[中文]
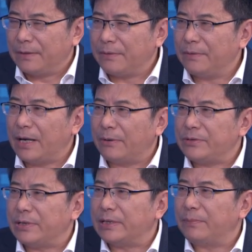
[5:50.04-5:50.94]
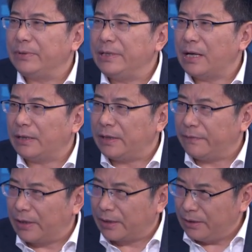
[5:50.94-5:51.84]
固然会选择不一样的地
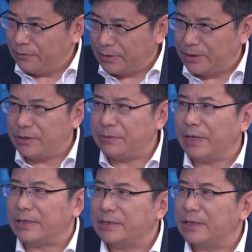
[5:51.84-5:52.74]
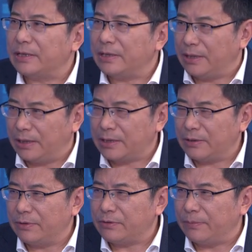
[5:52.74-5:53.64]
方，更多是选择你的
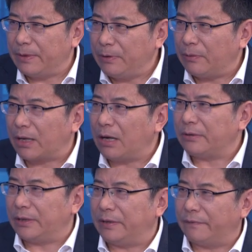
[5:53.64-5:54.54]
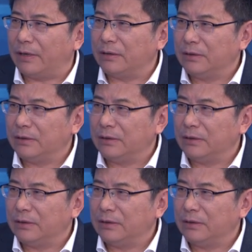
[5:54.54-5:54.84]
生活水平比我高的地方。